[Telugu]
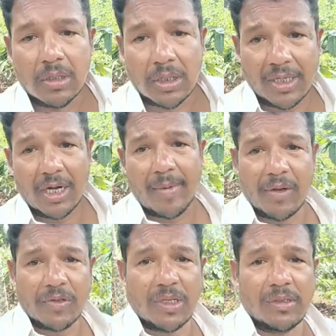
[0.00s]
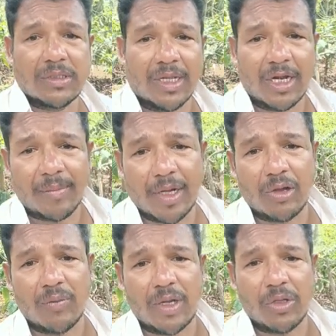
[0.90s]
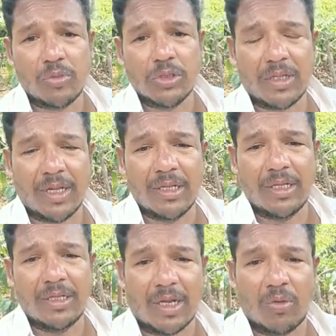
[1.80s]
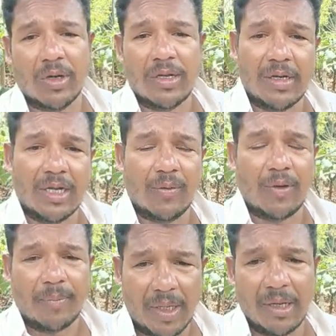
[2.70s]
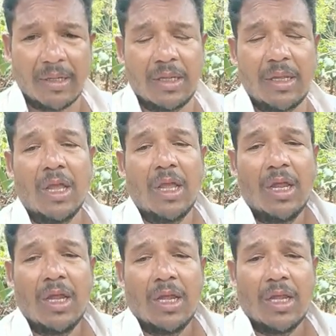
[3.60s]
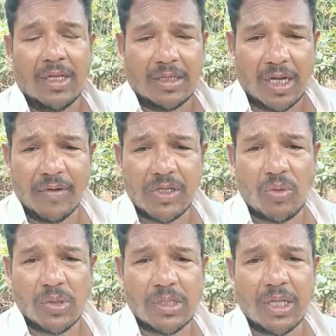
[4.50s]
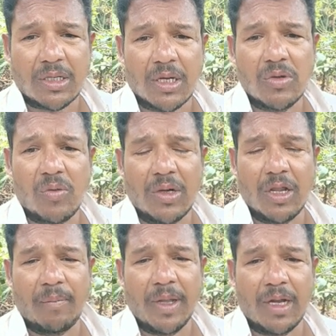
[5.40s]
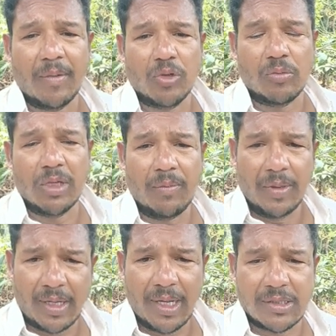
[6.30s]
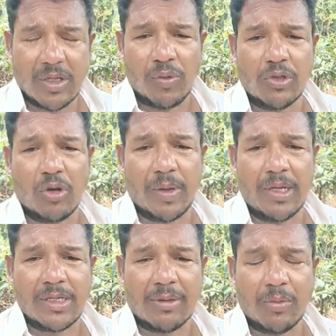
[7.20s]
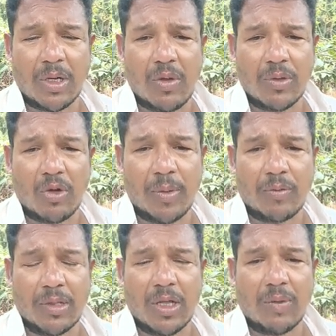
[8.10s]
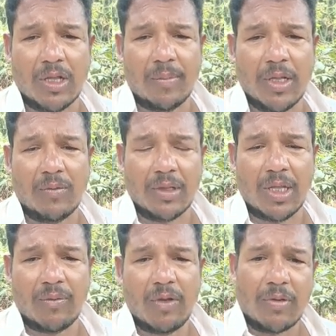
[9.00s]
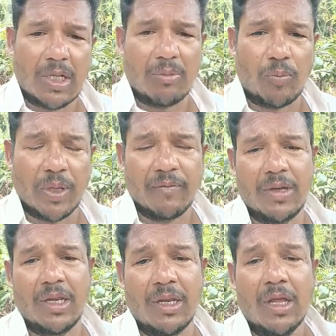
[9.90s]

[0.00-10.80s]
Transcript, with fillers: కన్నడ మాట విషయాలకు వస్తే కన్నడ మార్కెట్లో ఇవాళ దిగుమతి తగ్గింది ధర కూడా నిడిగడి వాళ్ళ పెరిగింది ఇక ధరల విషయంకి వస్తే తాటకు కూడా డెబ్బై ఎనభై తొంభై మినహాయిస్తే వంద రూపాయలు జరపు వంద రూపాయలు వంద వంద పది వంద ఇరవై వంద ముప్పై ఇవన్నీ